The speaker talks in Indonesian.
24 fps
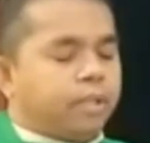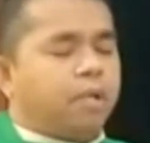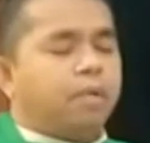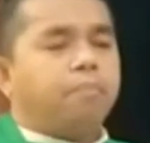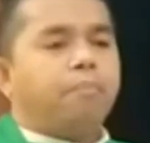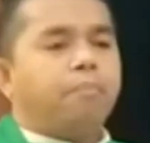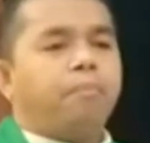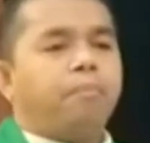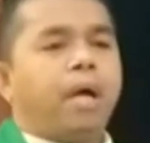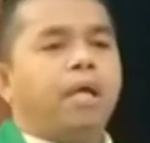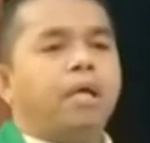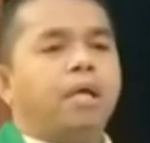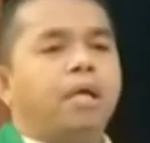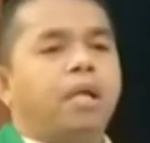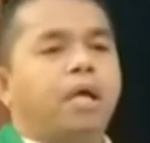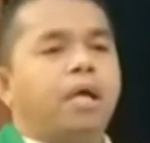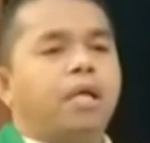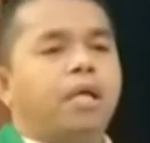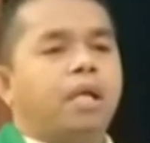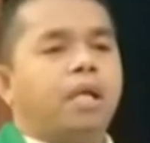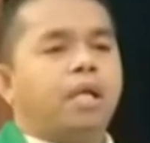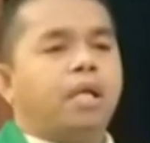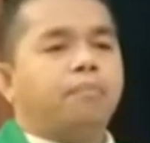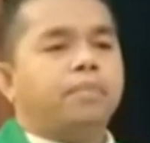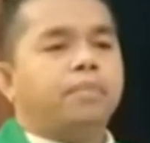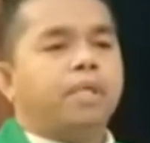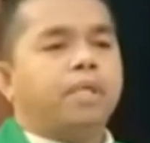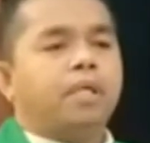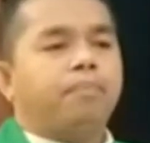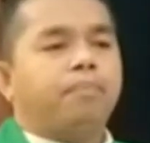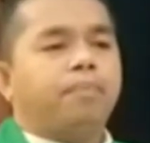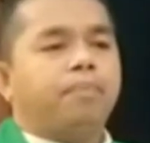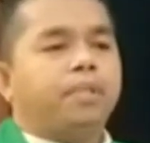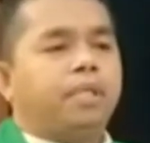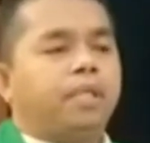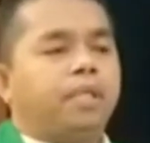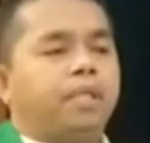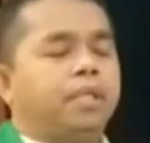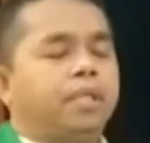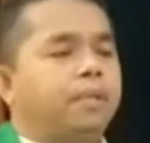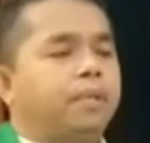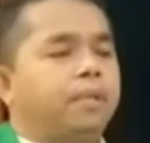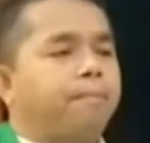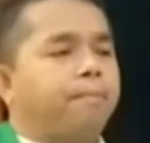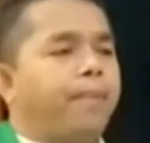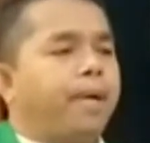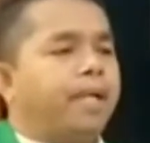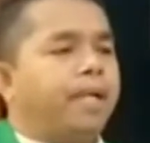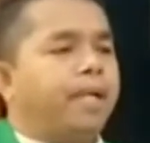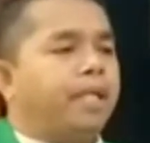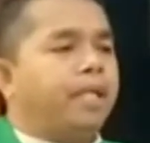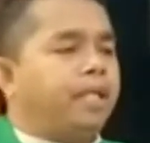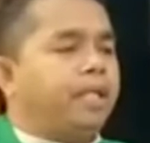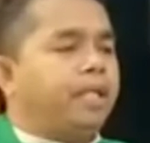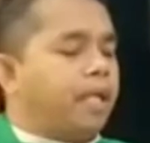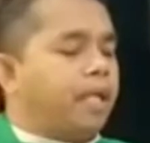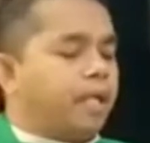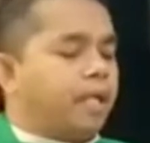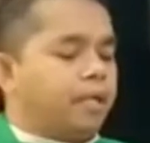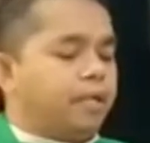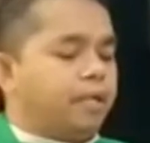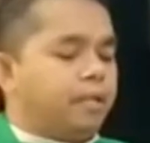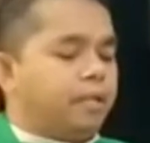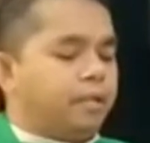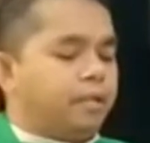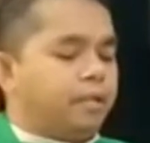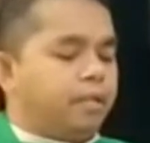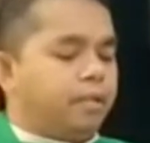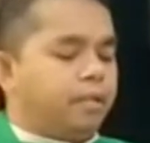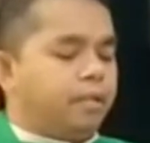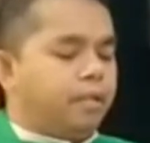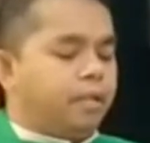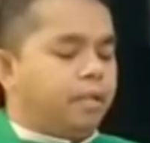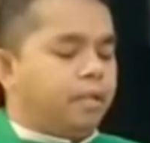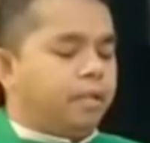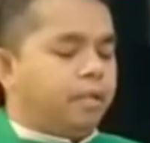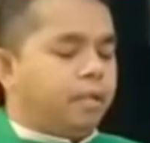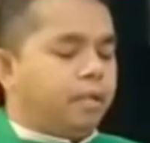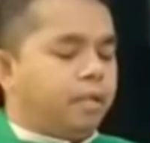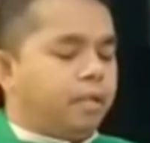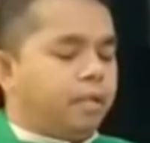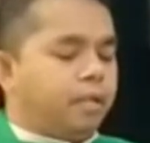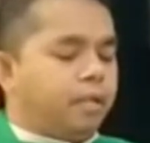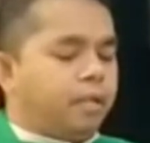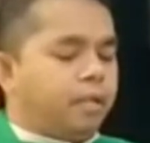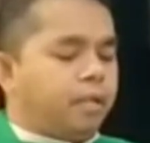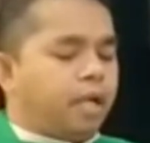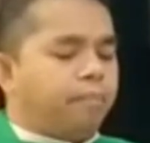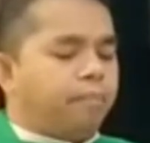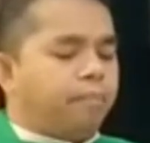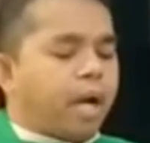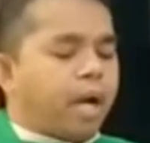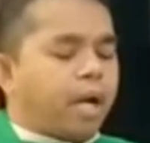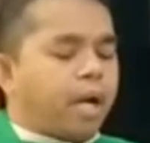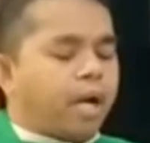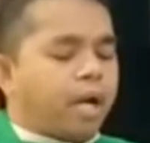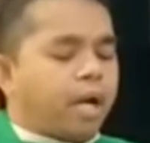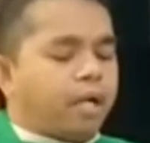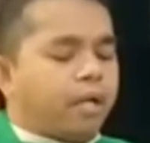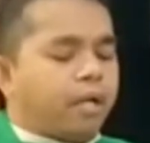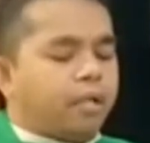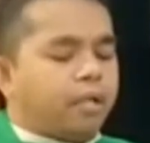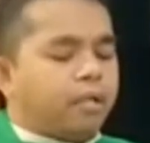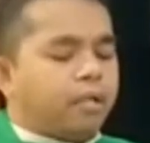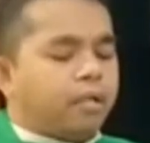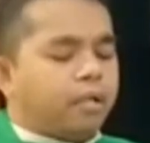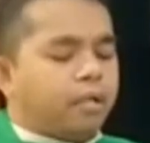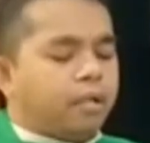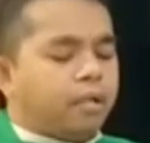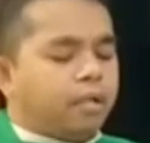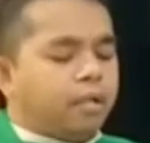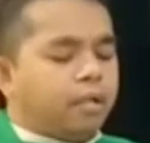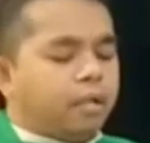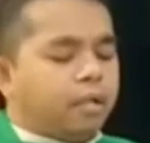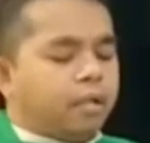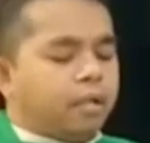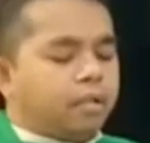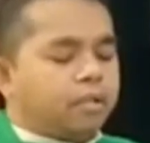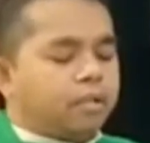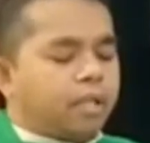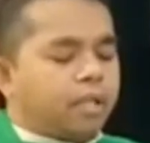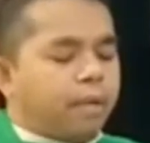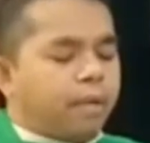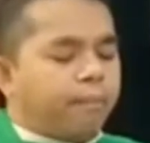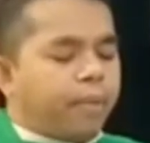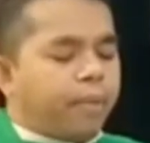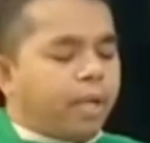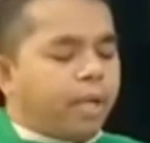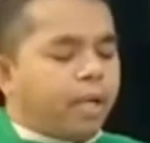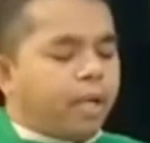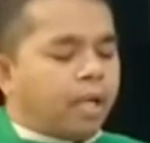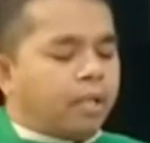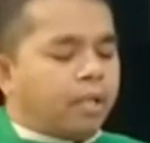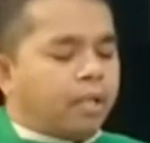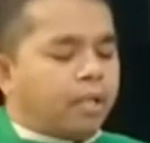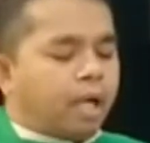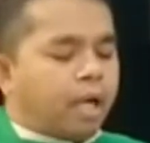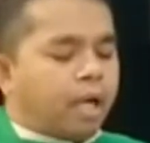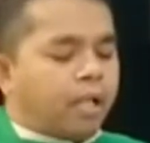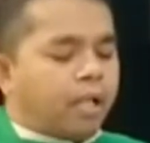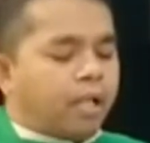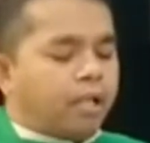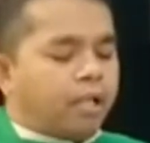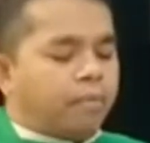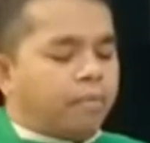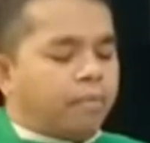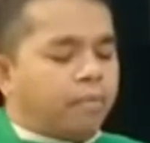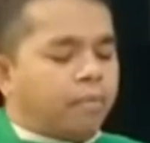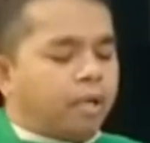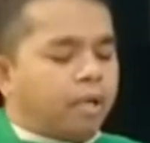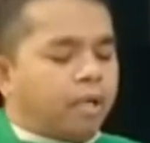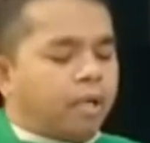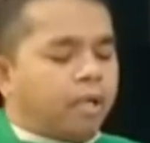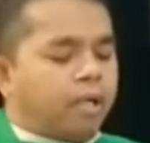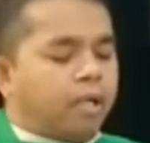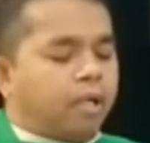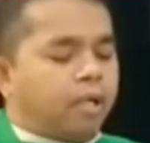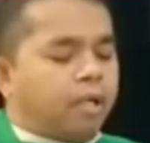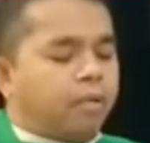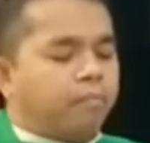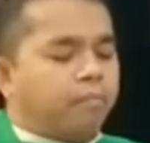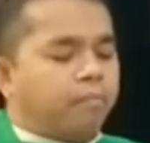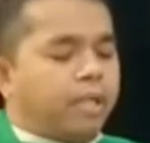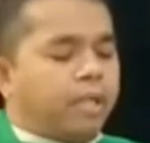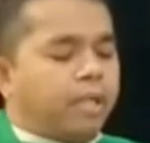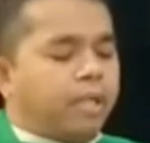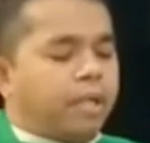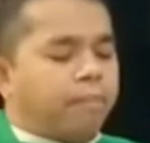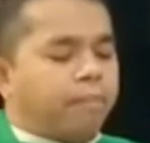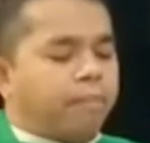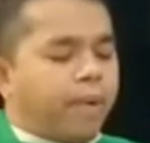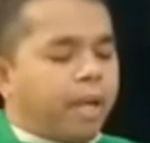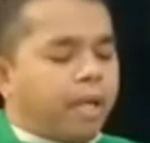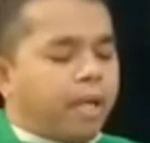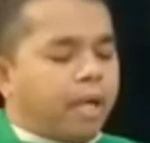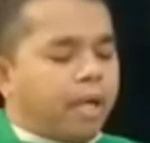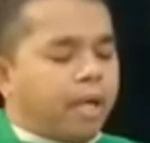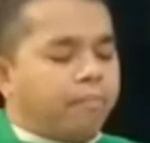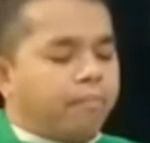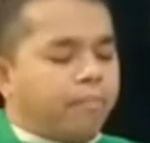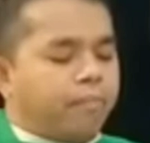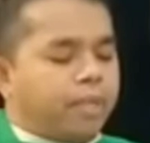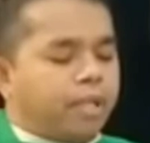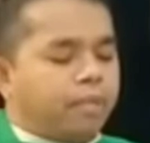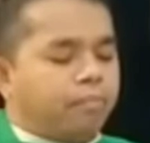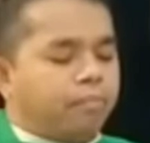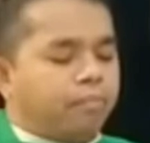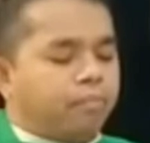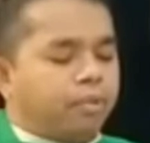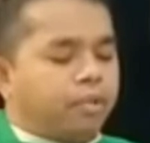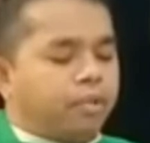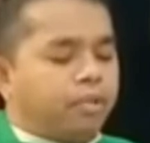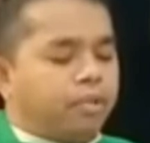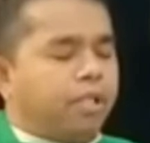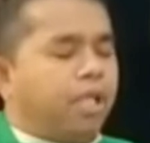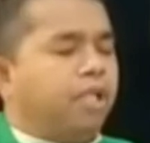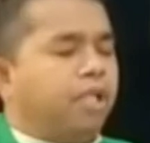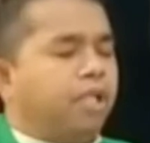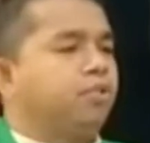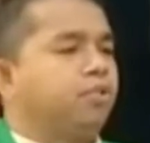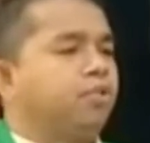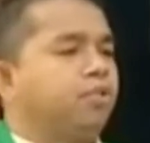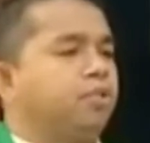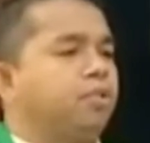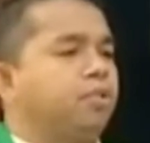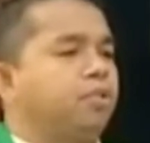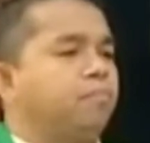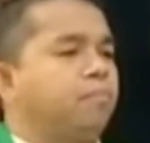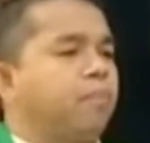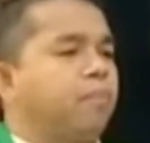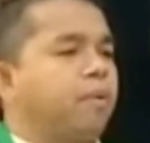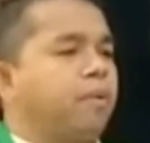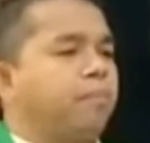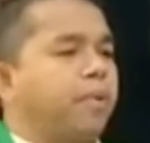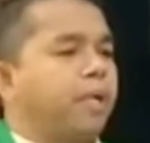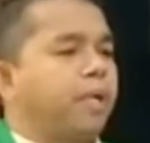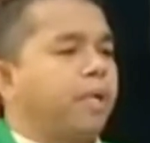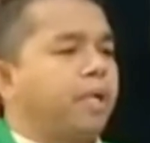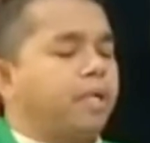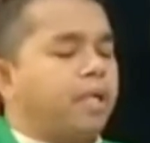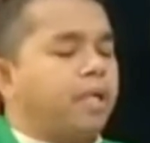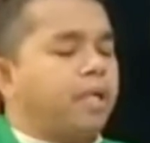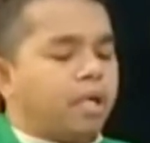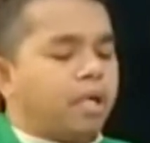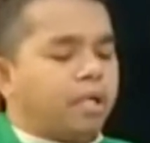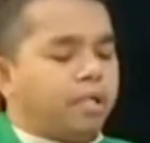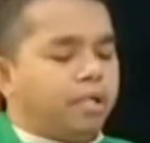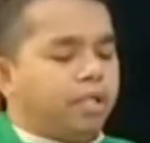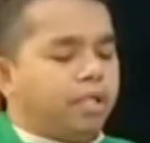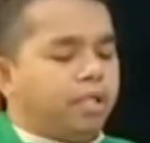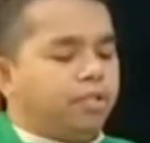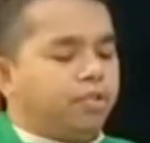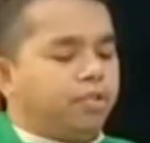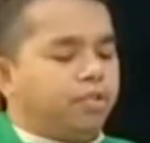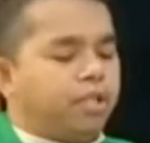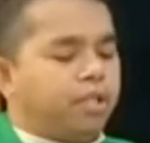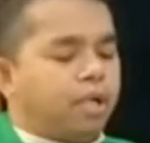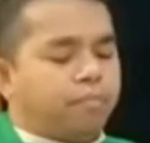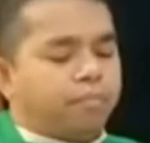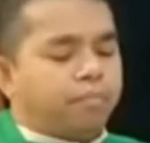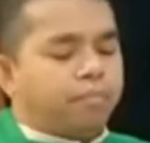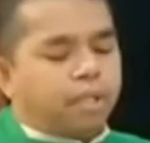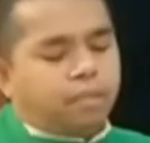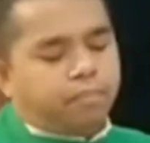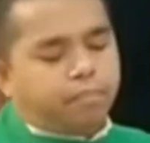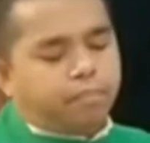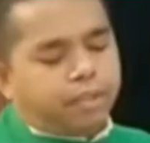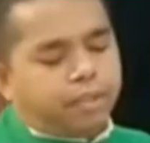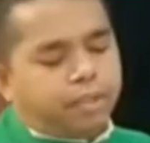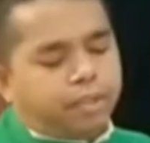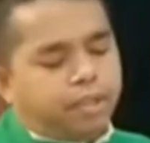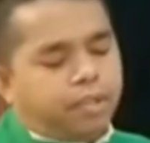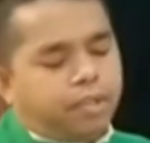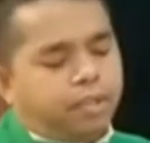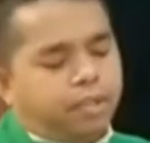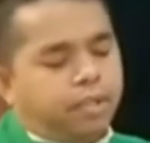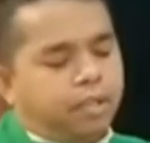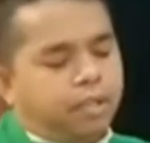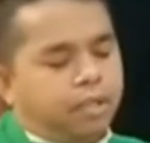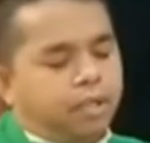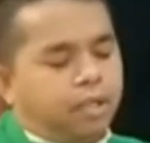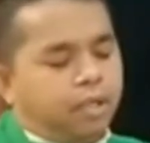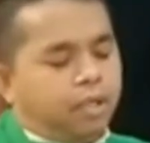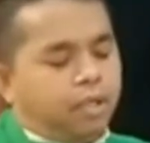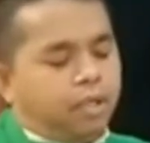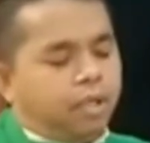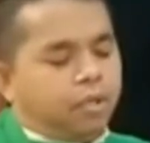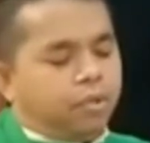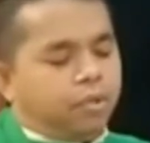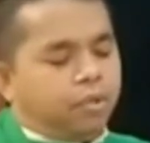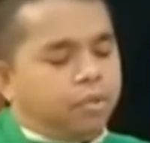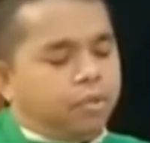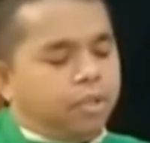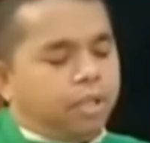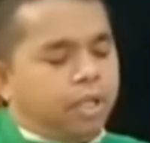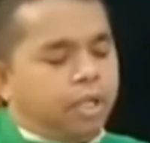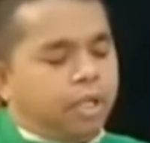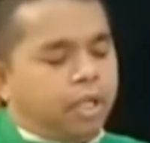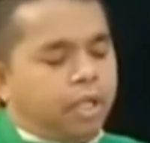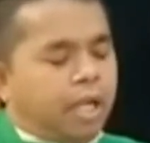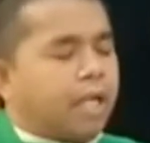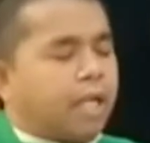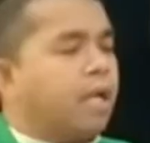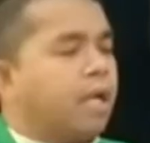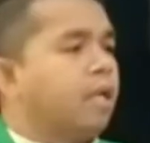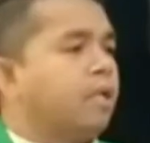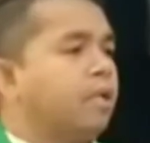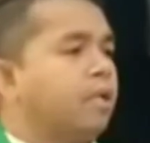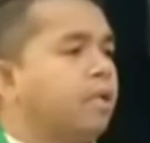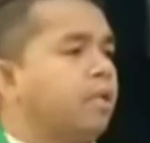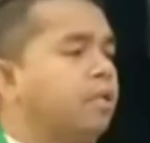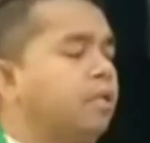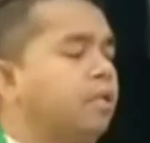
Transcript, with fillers: baiklah dalam tanda petik menghindar dan bahkan sampai kata-kata menyampaikan menyebut Yesus memperkenalkan Yesus dalam tanda petik itu dilarang